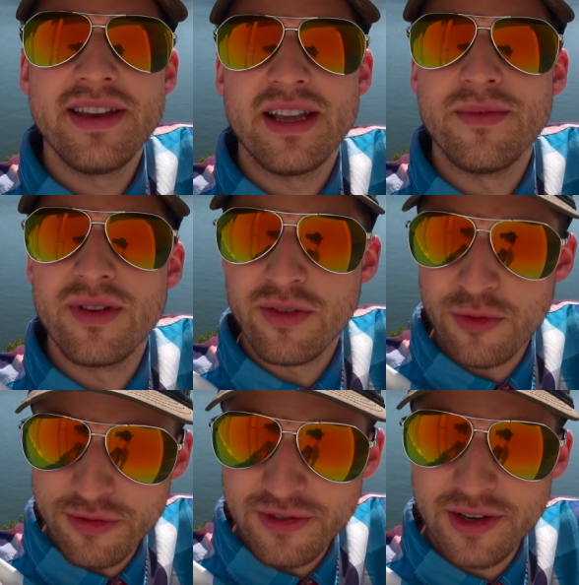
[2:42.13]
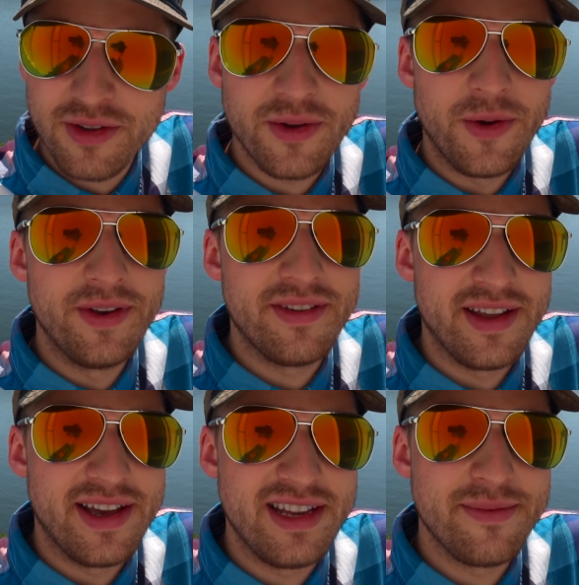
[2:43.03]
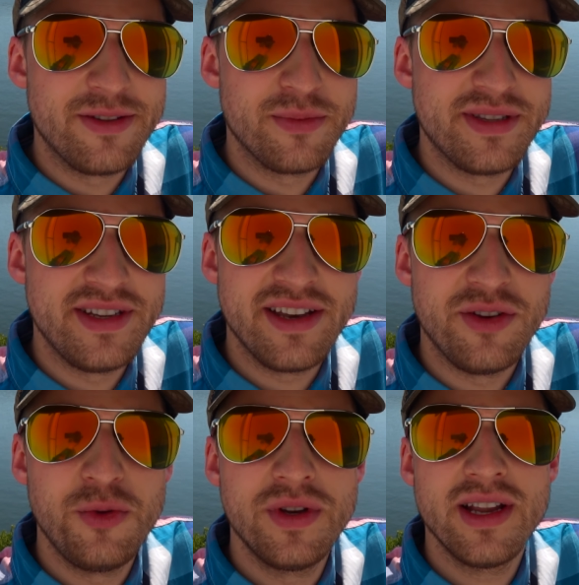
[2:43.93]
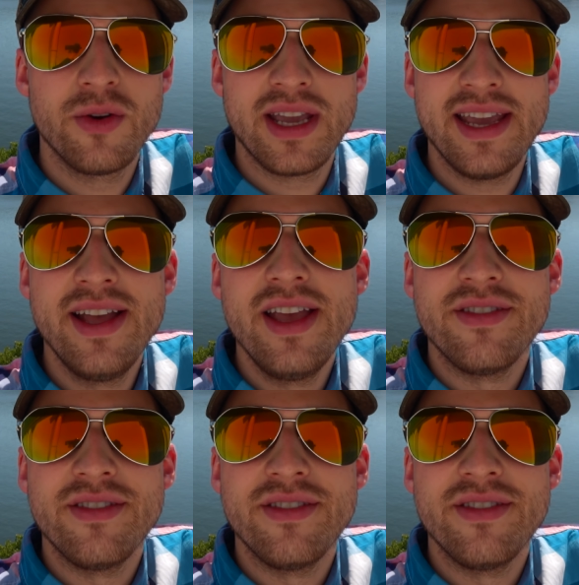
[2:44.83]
die haben gewürfelt und äh, die haben halt so ein bisschen die Attitüde dann, okay,